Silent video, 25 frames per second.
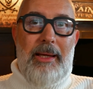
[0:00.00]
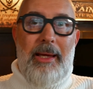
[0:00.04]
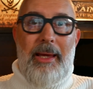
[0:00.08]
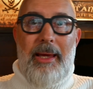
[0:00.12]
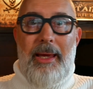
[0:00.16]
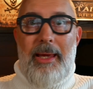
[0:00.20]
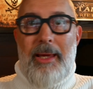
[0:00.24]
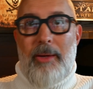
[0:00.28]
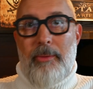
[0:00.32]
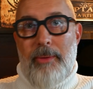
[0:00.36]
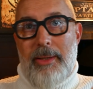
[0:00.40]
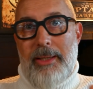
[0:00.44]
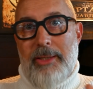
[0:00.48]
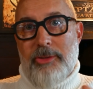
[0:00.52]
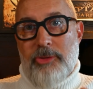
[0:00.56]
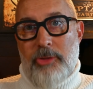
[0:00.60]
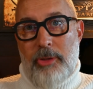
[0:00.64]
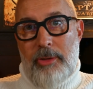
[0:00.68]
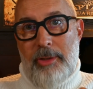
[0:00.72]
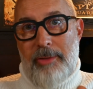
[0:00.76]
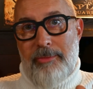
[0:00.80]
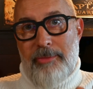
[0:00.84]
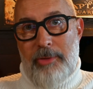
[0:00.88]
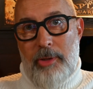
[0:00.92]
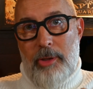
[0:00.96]
E quelli
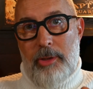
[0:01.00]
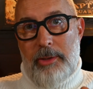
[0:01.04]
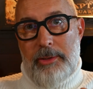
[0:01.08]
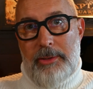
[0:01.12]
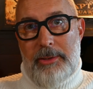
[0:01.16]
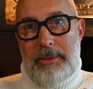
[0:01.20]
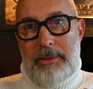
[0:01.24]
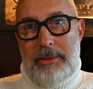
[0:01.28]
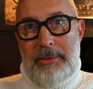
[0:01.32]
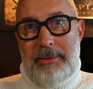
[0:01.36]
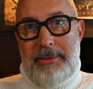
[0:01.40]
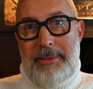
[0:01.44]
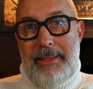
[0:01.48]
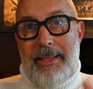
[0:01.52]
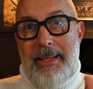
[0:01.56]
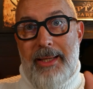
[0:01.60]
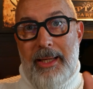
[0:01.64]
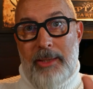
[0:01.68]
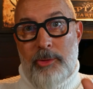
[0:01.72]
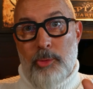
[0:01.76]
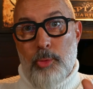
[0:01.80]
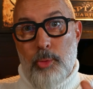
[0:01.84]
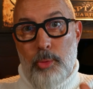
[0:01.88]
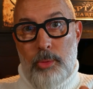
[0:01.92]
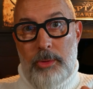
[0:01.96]
sono i volt di
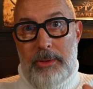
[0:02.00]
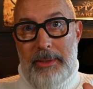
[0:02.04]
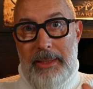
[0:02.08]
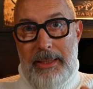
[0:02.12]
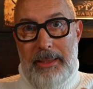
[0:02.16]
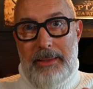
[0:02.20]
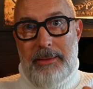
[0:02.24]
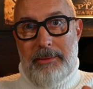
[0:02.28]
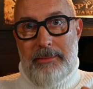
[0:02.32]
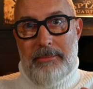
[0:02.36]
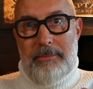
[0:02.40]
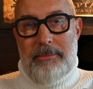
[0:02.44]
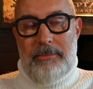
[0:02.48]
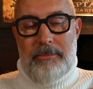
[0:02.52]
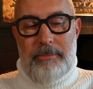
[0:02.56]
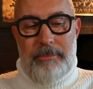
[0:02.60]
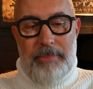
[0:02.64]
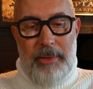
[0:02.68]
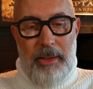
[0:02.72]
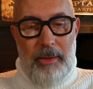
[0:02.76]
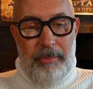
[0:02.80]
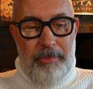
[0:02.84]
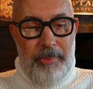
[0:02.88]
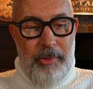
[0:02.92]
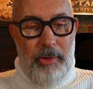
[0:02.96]
caduta
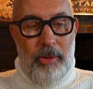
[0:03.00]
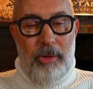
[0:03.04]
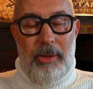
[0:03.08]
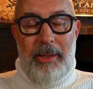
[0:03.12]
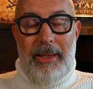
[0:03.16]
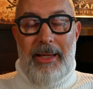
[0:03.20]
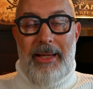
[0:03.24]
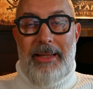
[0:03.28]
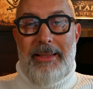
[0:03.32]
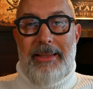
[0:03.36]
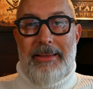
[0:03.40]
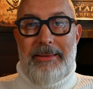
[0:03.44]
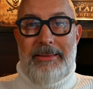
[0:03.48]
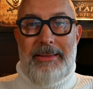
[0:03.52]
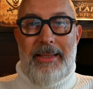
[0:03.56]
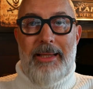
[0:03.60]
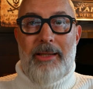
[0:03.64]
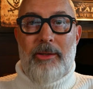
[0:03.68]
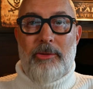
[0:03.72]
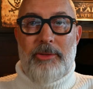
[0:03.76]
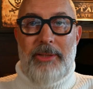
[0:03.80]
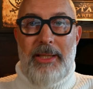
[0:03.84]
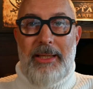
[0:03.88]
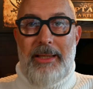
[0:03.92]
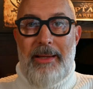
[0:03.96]
proprio
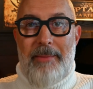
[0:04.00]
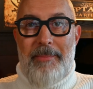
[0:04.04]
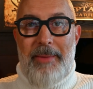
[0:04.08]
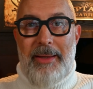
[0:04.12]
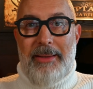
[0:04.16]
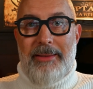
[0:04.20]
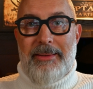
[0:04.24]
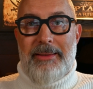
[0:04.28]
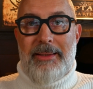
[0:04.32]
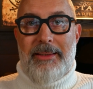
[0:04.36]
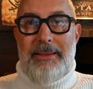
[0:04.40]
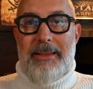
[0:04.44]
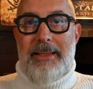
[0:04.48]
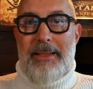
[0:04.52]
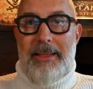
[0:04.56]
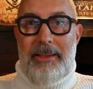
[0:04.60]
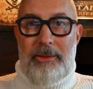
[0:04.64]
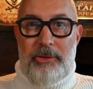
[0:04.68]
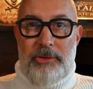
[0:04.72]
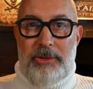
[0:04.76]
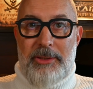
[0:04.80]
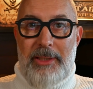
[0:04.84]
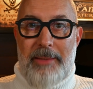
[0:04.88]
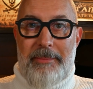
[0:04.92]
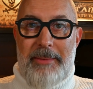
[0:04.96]
all'interno di elementi della
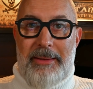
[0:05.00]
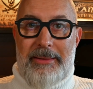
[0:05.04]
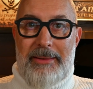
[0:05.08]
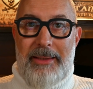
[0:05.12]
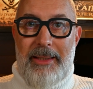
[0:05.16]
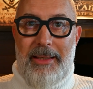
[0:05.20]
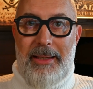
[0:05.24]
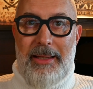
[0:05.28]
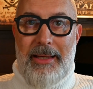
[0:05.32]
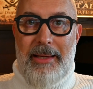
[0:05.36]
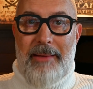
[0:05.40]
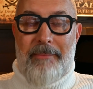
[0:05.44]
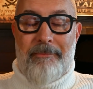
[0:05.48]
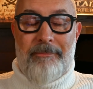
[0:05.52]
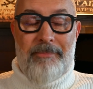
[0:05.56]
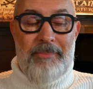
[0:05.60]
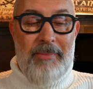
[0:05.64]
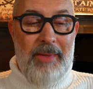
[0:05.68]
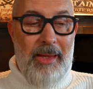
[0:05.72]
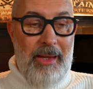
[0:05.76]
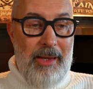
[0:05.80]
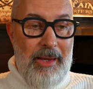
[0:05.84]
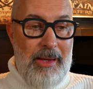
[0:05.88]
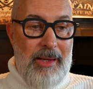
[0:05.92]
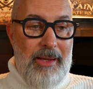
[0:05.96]
nostra batteria.
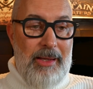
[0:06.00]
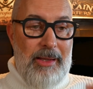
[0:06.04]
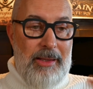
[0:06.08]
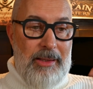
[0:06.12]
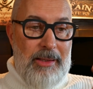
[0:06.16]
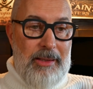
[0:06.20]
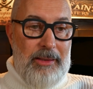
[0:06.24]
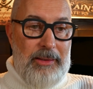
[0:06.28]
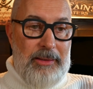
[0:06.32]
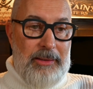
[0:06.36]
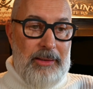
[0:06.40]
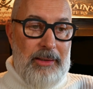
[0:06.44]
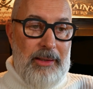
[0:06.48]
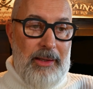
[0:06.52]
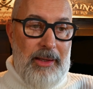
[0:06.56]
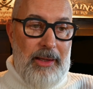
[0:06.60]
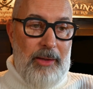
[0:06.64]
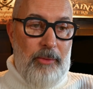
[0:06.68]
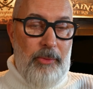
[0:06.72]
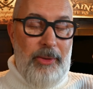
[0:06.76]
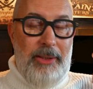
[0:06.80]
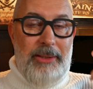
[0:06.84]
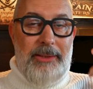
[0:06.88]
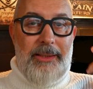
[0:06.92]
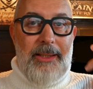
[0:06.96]
E
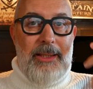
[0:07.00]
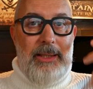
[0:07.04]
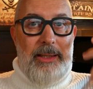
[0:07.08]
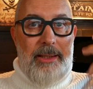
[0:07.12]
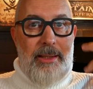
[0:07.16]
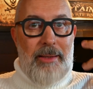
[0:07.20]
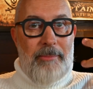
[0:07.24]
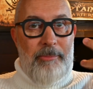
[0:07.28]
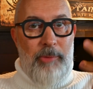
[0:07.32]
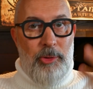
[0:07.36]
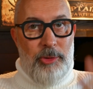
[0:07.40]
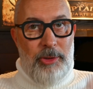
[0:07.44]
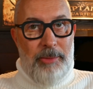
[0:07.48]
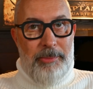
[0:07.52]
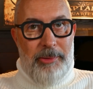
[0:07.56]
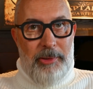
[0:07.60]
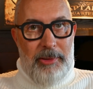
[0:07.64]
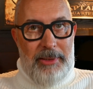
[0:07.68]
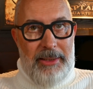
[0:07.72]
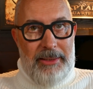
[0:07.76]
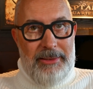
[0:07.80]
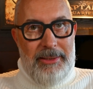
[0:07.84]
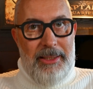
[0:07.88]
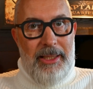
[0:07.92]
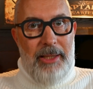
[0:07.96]
quindi è molto
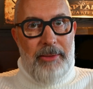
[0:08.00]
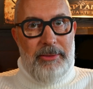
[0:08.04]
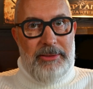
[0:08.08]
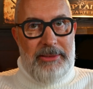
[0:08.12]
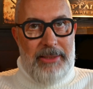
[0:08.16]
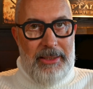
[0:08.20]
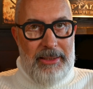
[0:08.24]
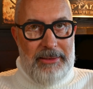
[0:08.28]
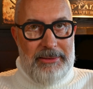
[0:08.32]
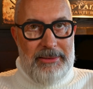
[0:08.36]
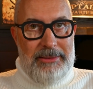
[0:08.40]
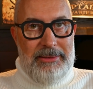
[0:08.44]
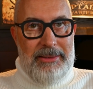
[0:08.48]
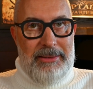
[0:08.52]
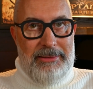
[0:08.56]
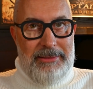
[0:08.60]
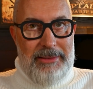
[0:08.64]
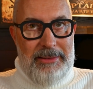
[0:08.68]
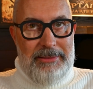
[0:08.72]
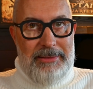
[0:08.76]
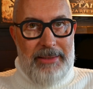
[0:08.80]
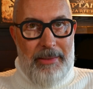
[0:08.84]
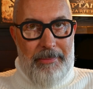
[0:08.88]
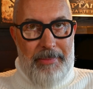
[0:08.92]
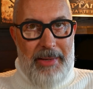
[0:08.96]
importante che questa resistenza
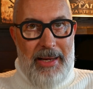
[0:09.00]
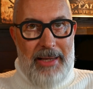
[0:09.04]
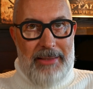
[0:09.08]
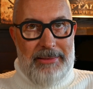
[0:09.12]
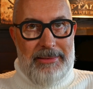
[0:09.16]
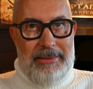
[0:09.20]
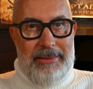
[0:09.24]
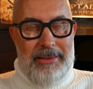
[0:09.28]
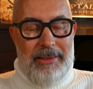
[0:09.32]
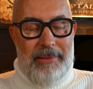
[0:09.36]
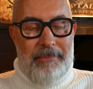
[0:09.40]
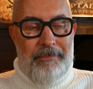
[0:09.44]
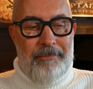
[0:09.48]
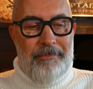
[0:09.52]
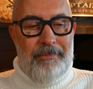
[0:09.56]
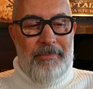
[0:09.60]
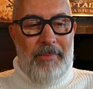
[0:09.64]
sia bassa.